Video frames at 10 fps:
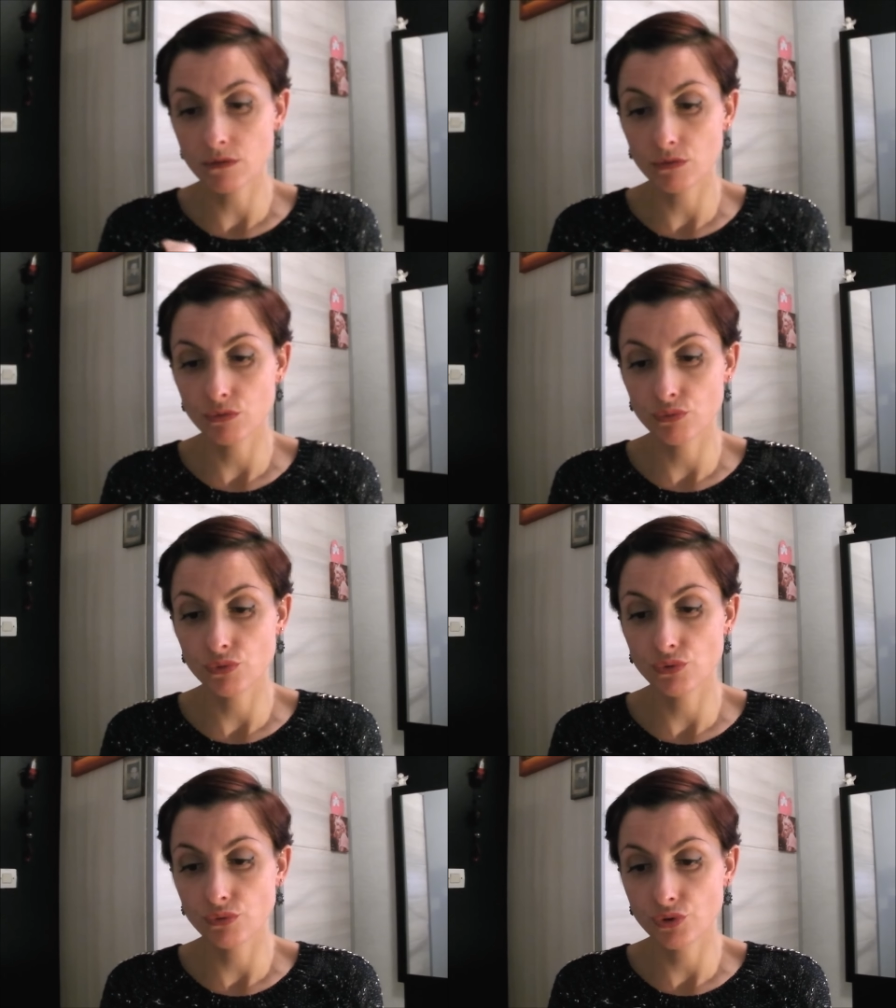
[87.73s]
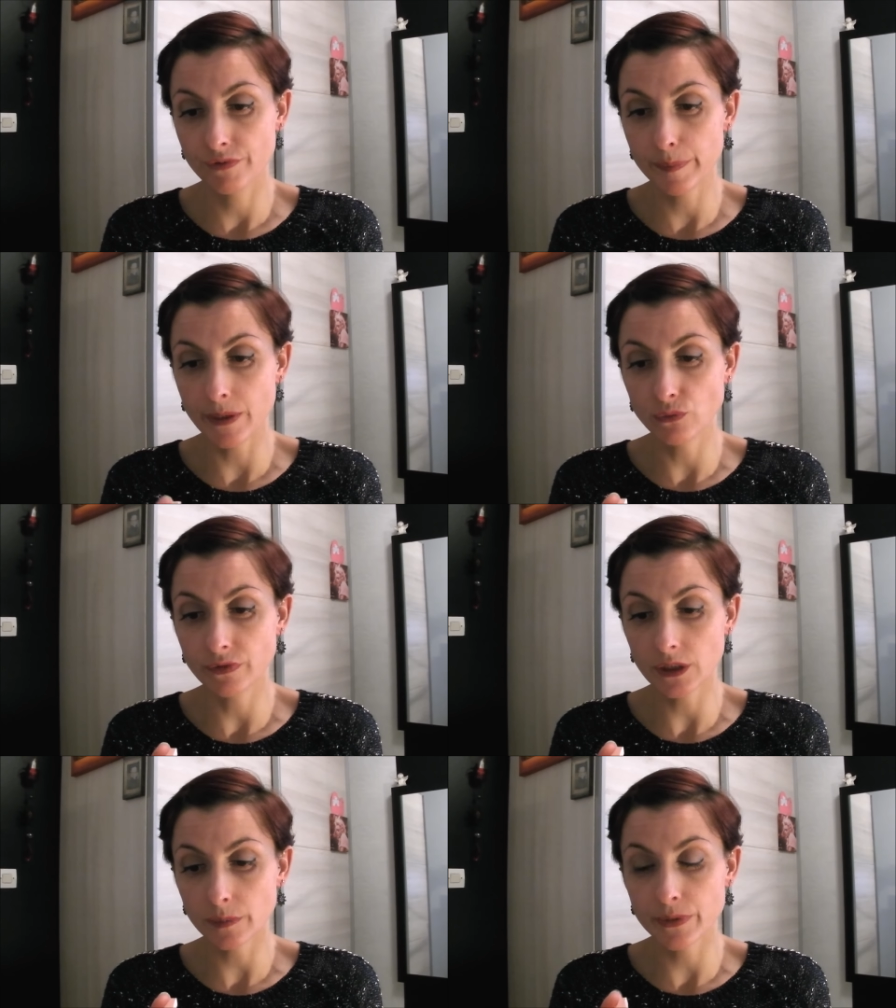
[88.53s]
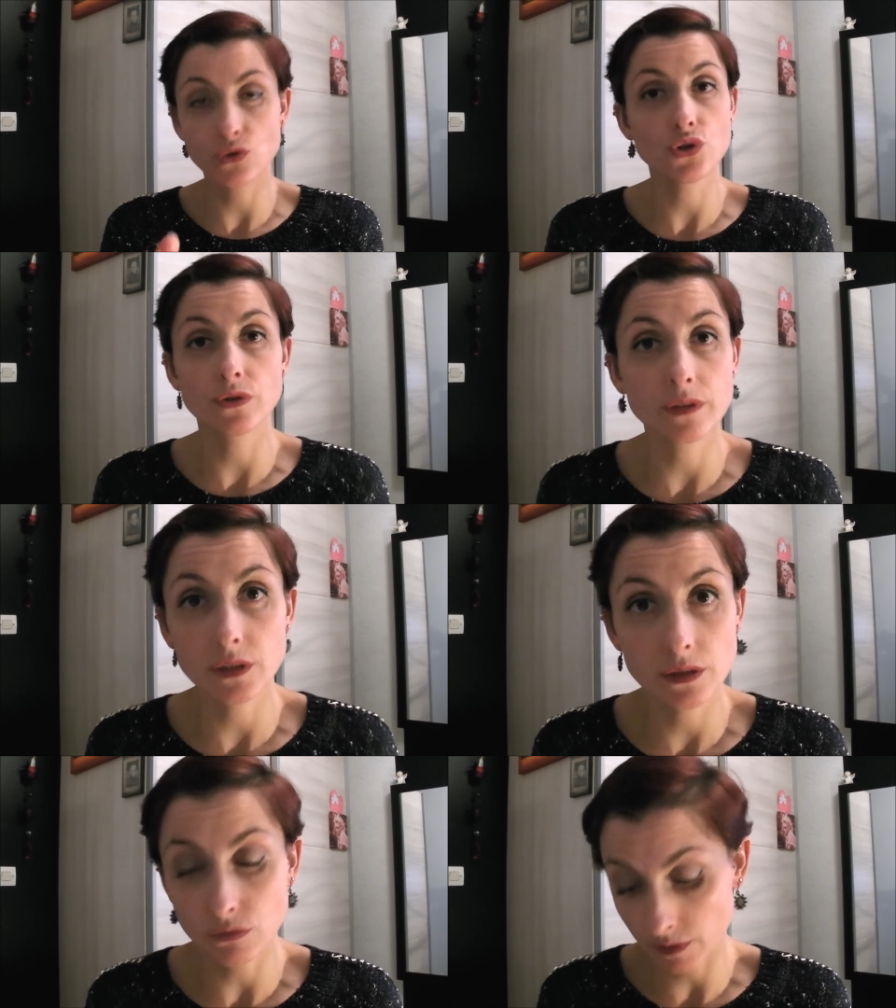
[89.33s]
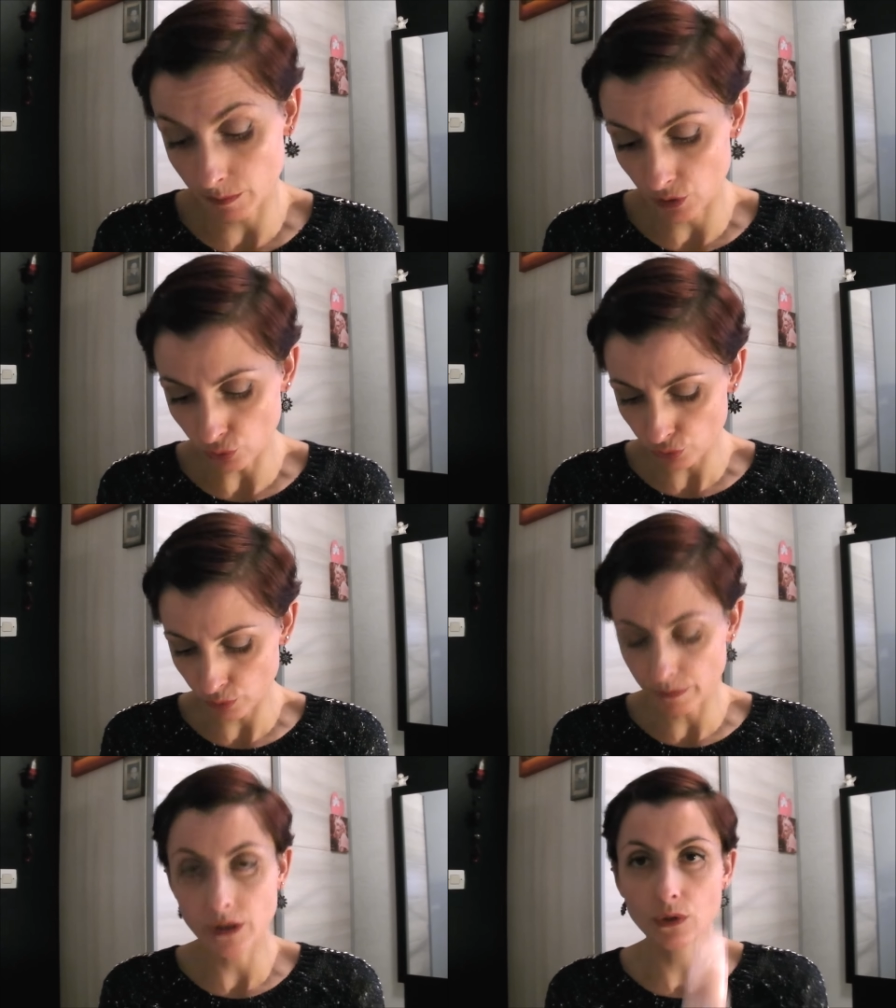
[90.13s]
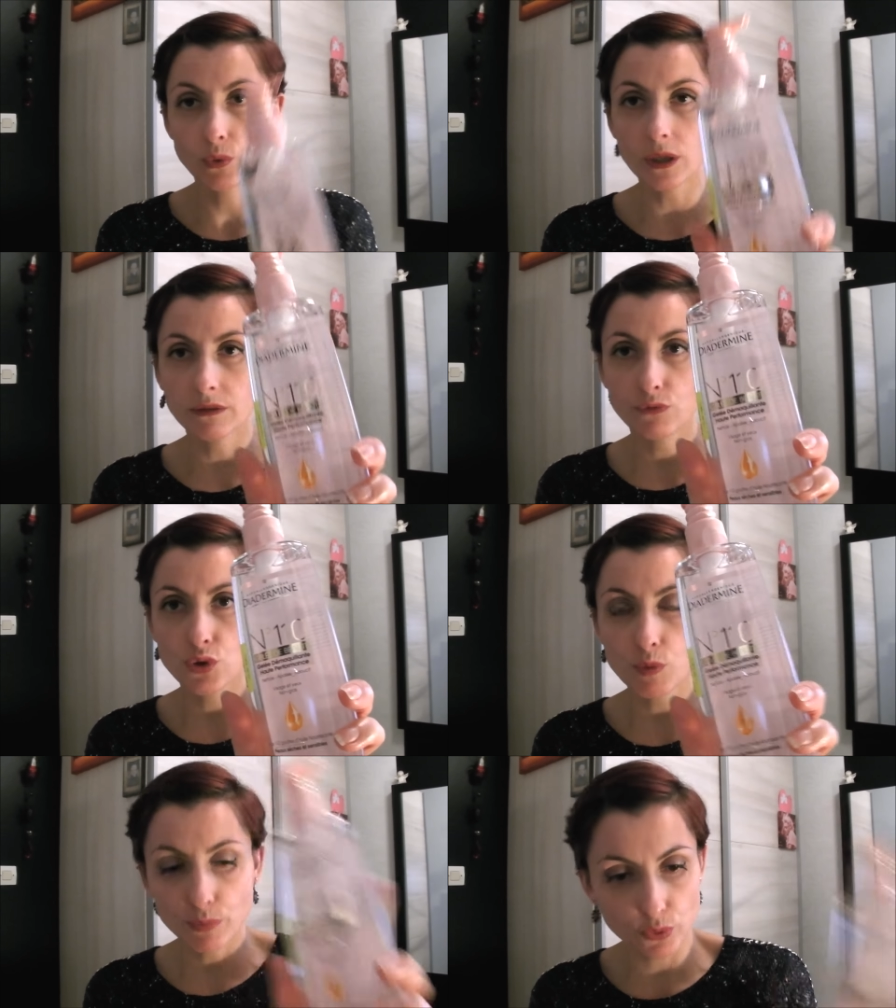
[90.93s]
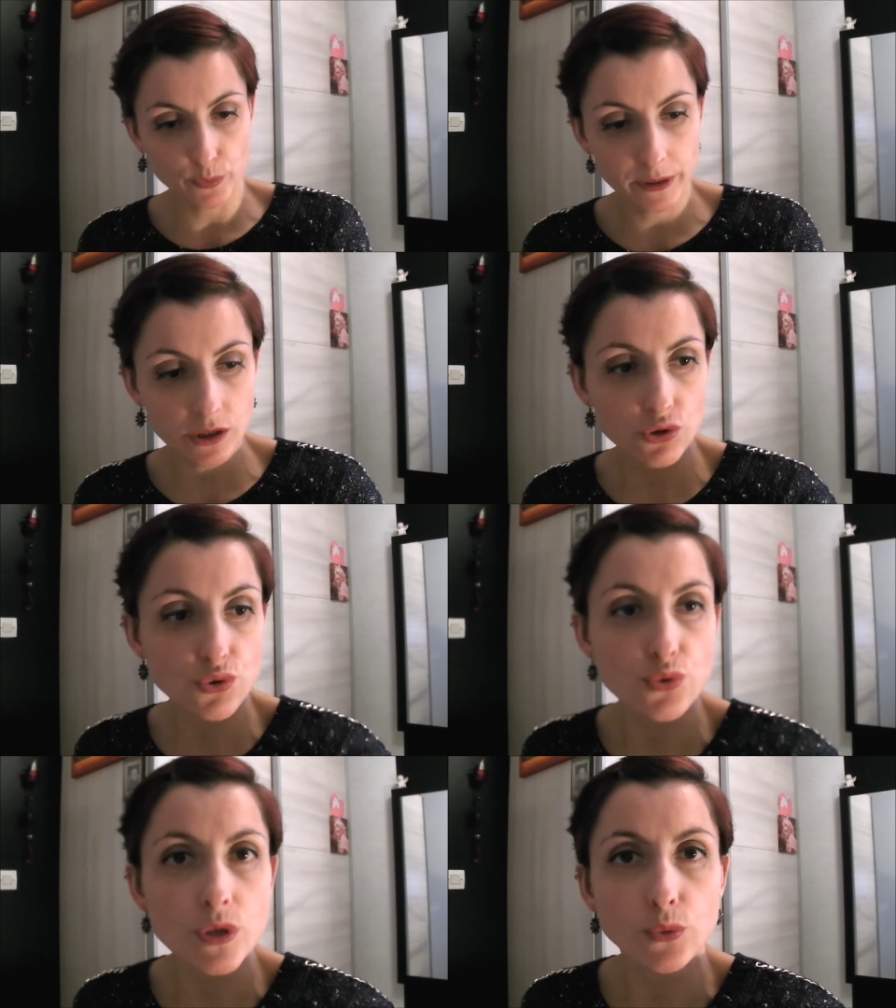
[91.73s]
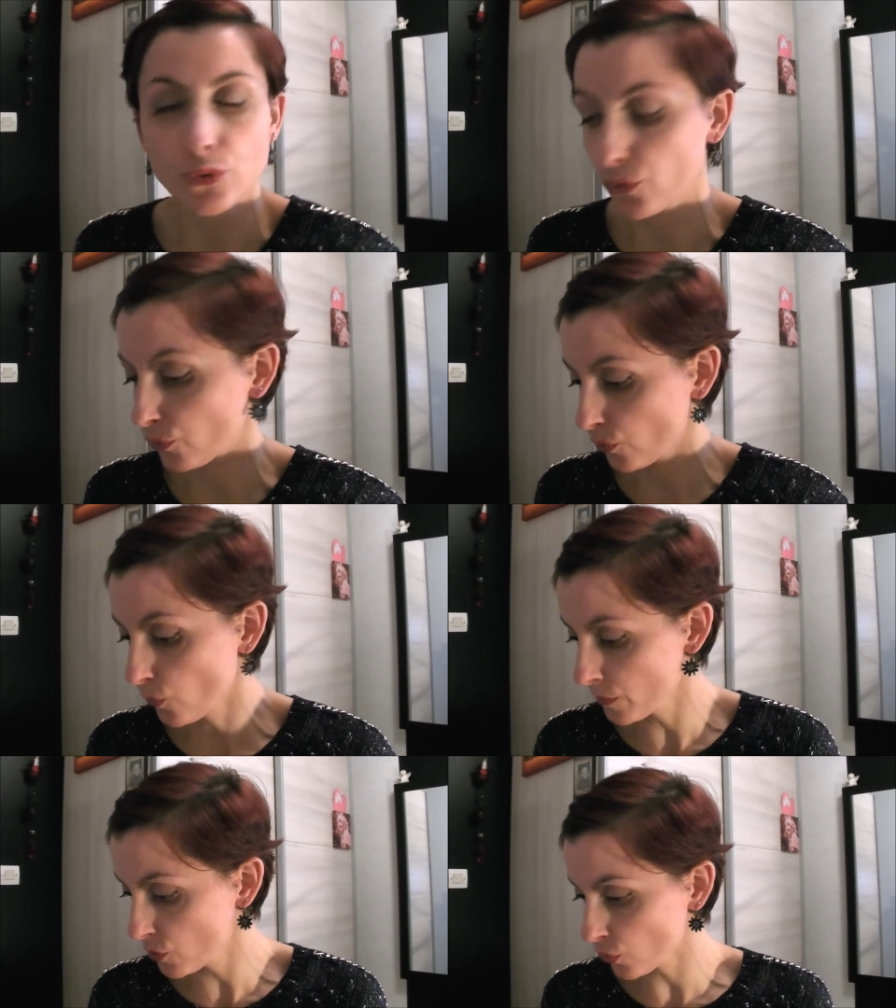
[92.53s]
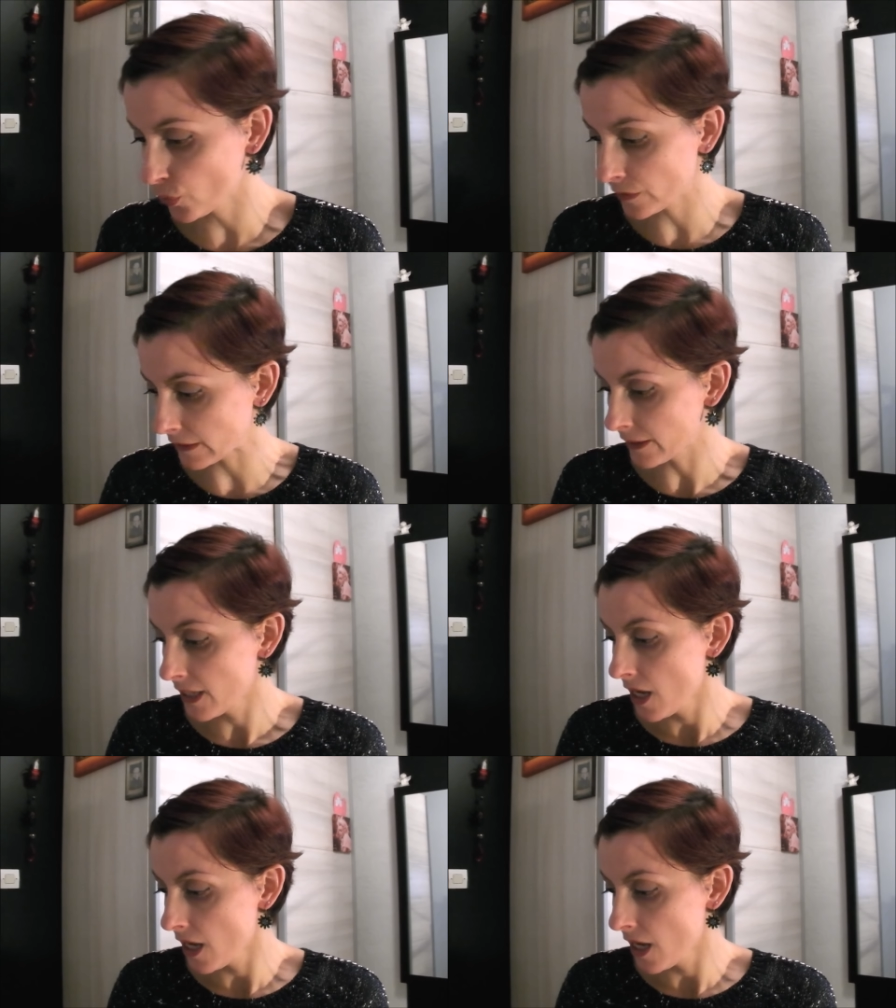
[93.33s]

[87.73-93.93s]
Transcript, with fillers: Euh, je vais pas l'ouvrir parce que j'en ai entamé d'autres. Mais euh, ouais, franchement, pour le prix, je suis contente. On met sur le côté.